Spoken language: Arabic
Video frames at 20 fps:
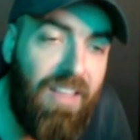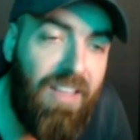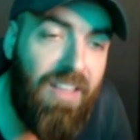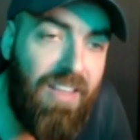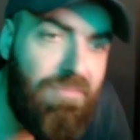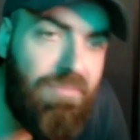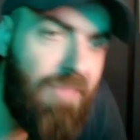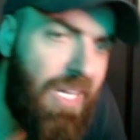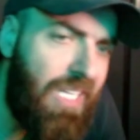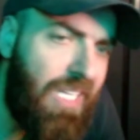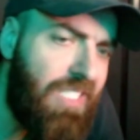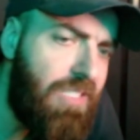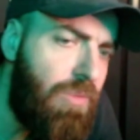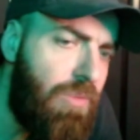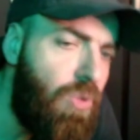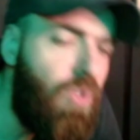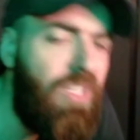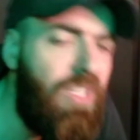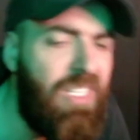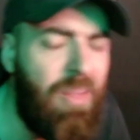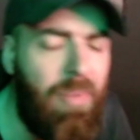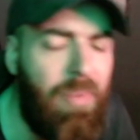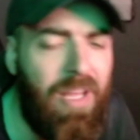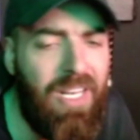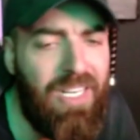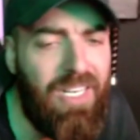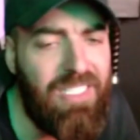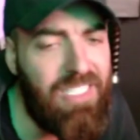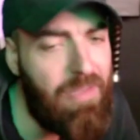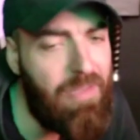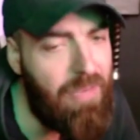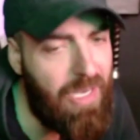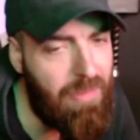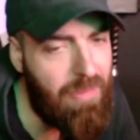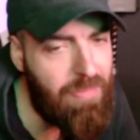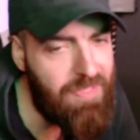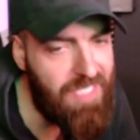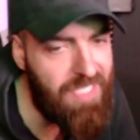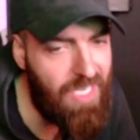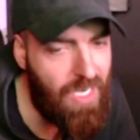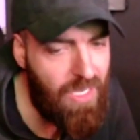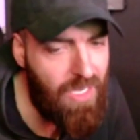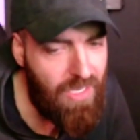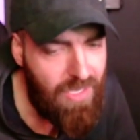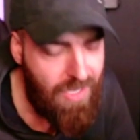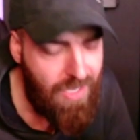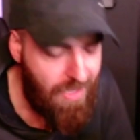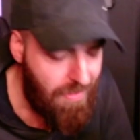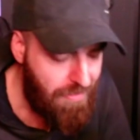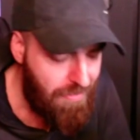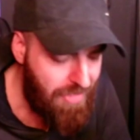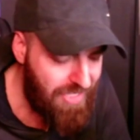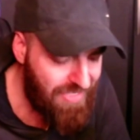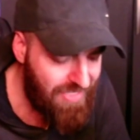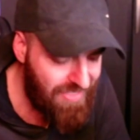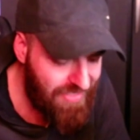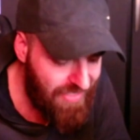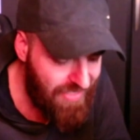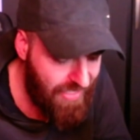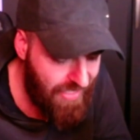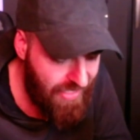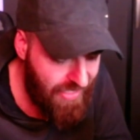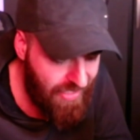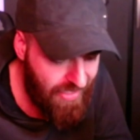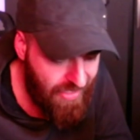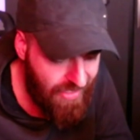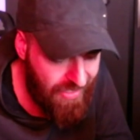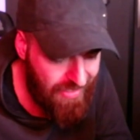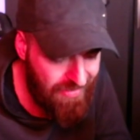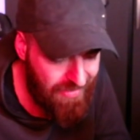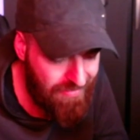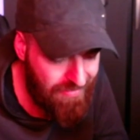ما اعذروني طبعا اذا عم بلعب بسرعه بس أه